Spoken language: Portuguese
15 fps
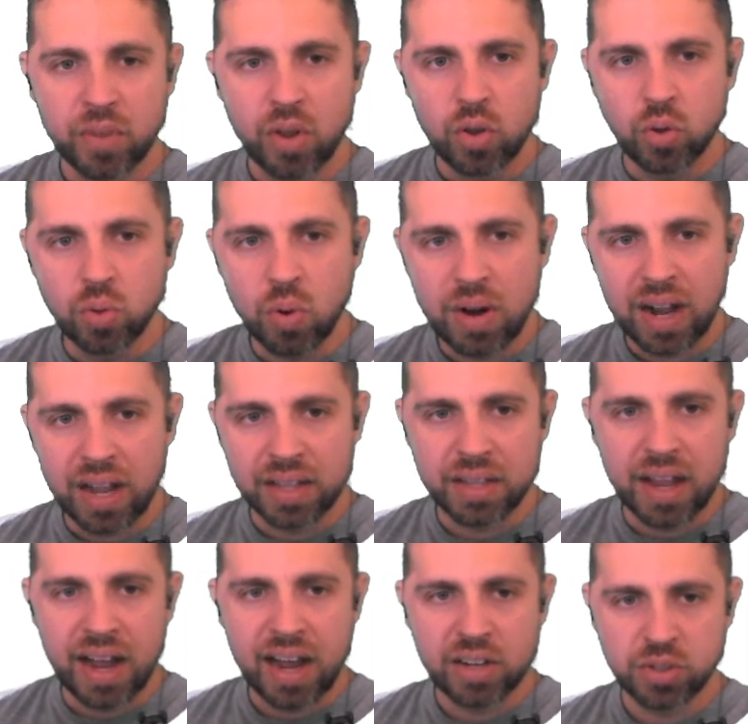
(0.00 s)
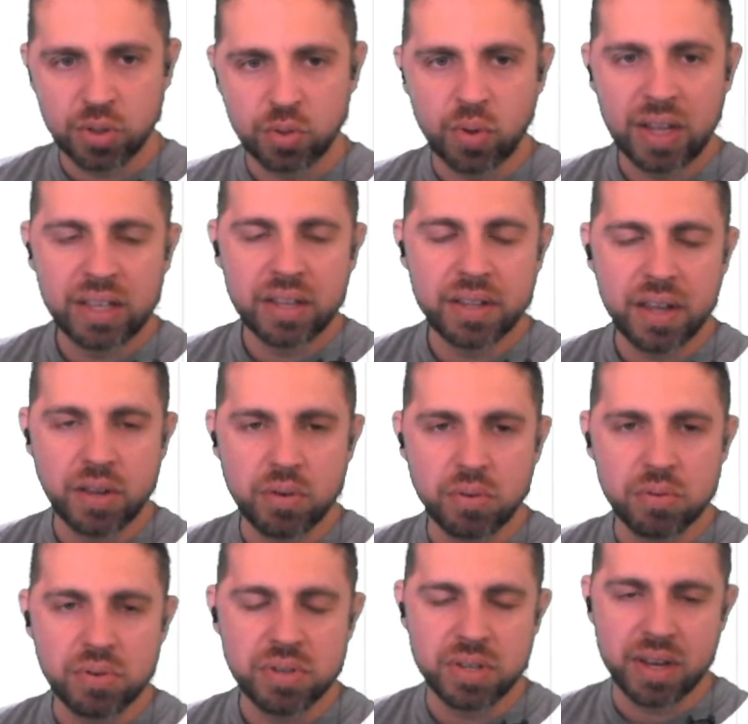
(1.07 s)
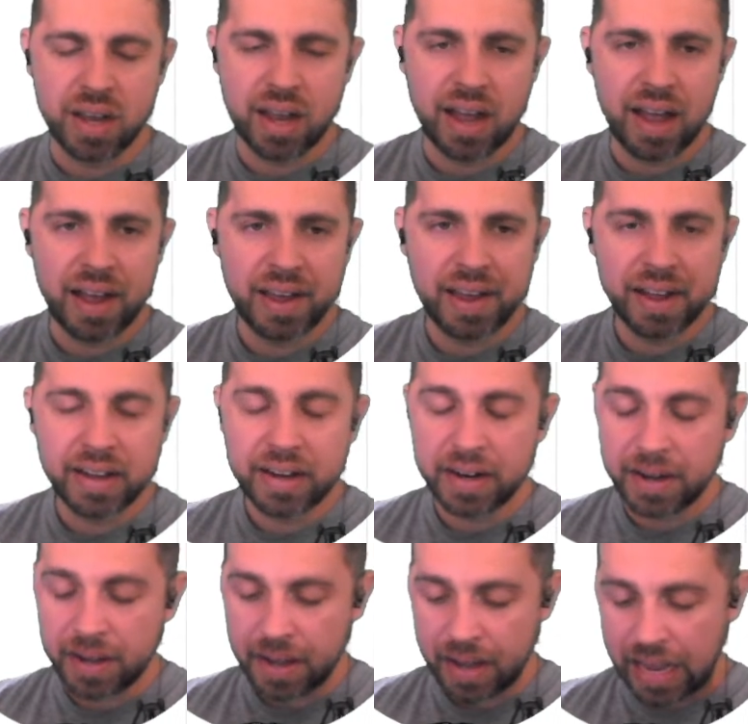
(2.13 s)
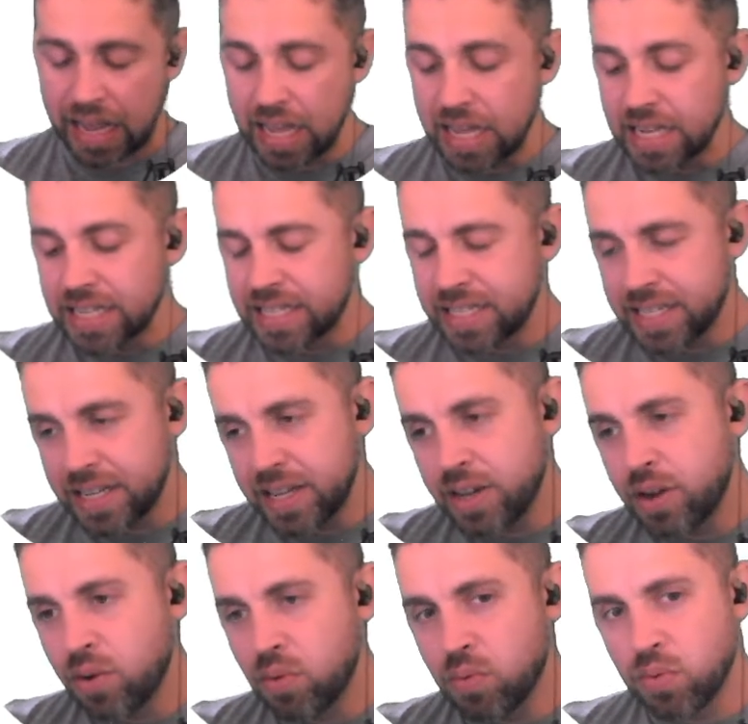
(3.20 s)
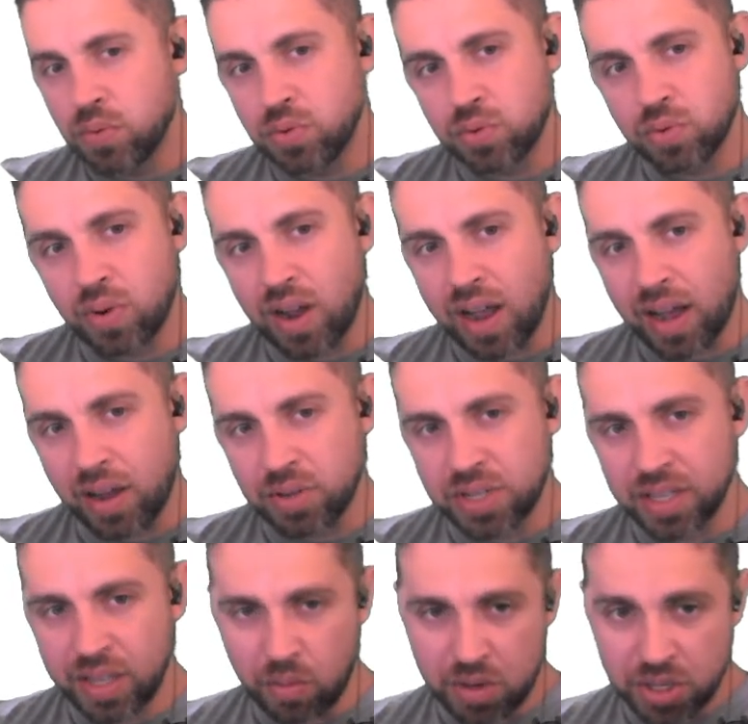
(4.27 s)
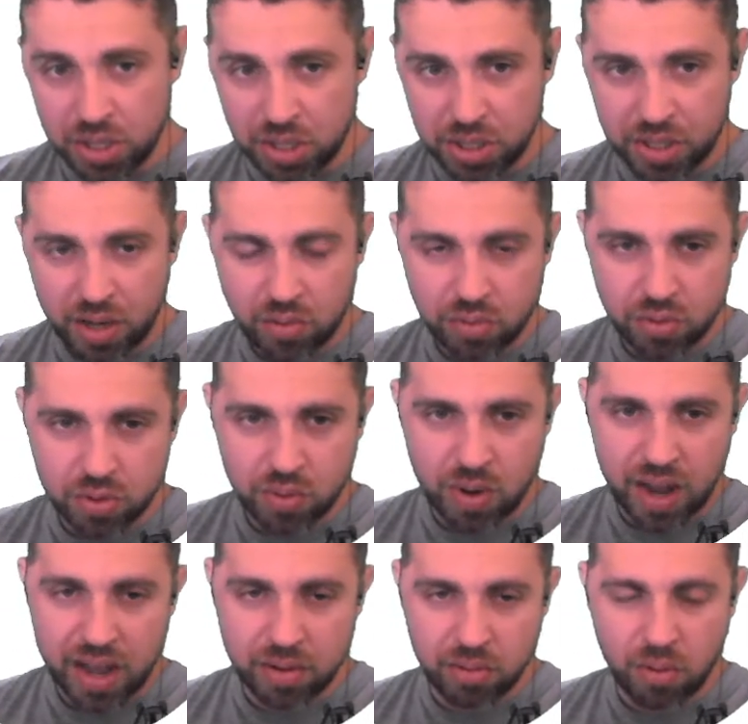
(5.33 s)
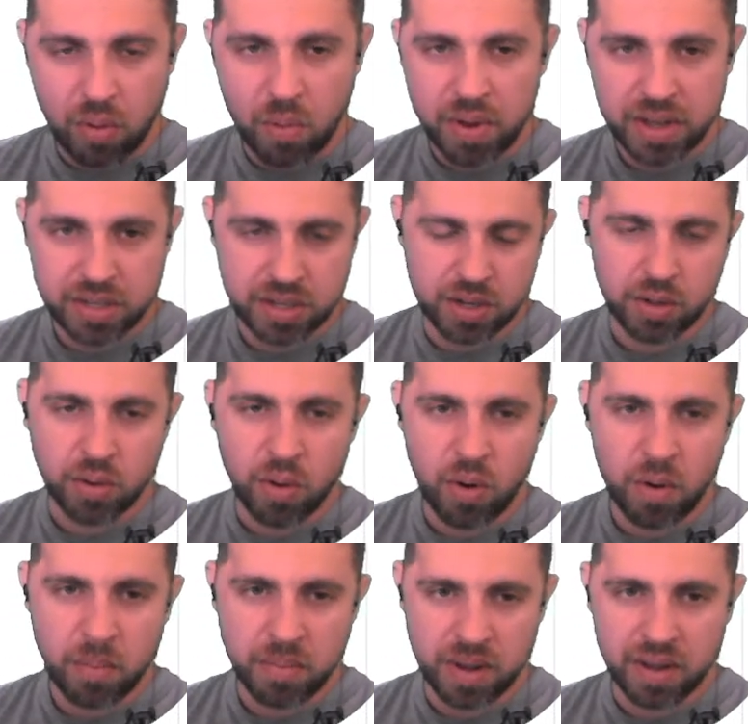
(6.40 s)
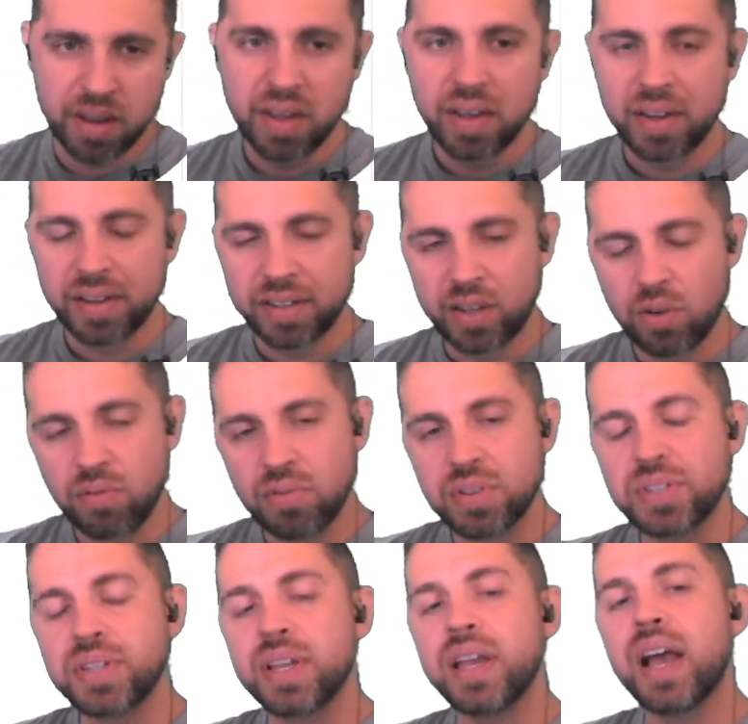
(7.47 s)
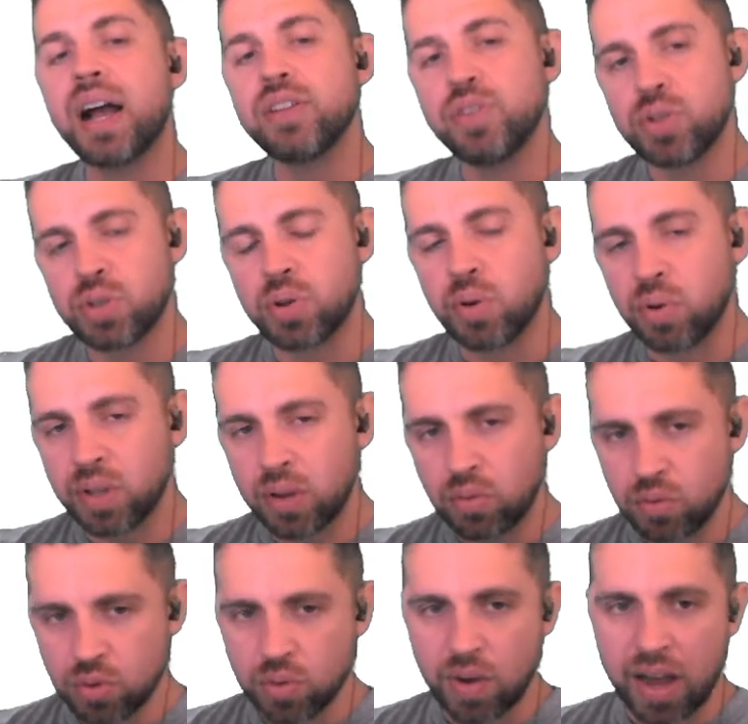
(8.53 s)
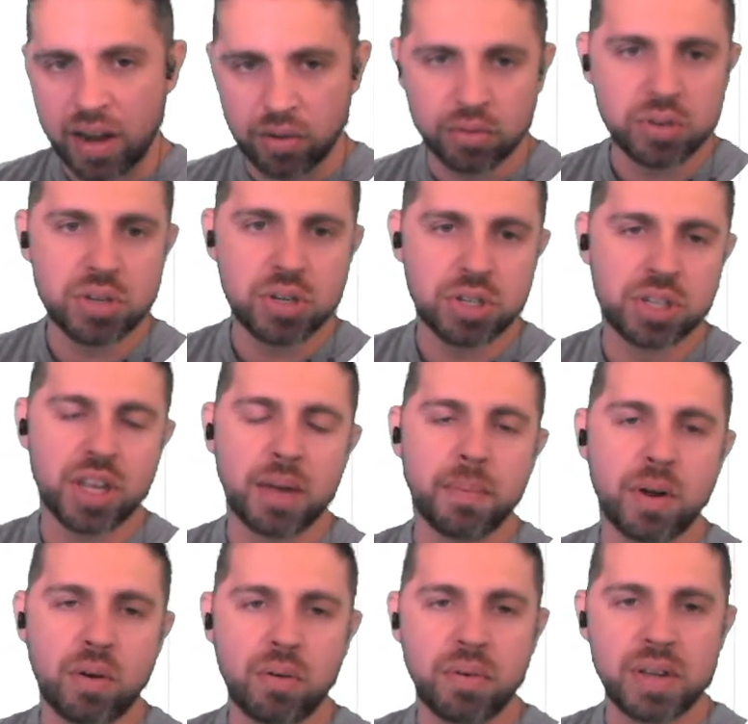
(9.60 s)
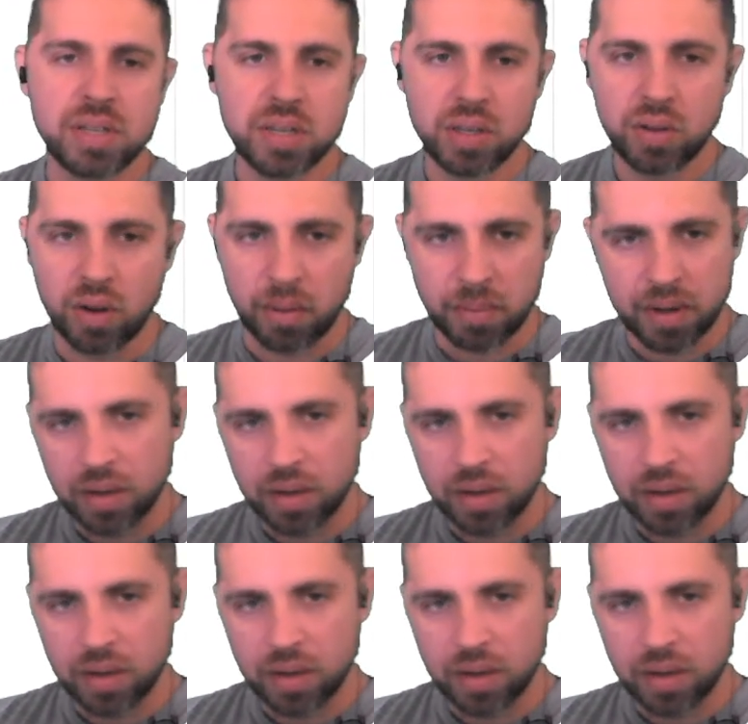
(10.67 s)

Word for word: No cadastro, no ADD User, a regra é se o usuário, se não existe nenhum usuário com esse nome, então você adiciona o usuário no sistema com esse nome.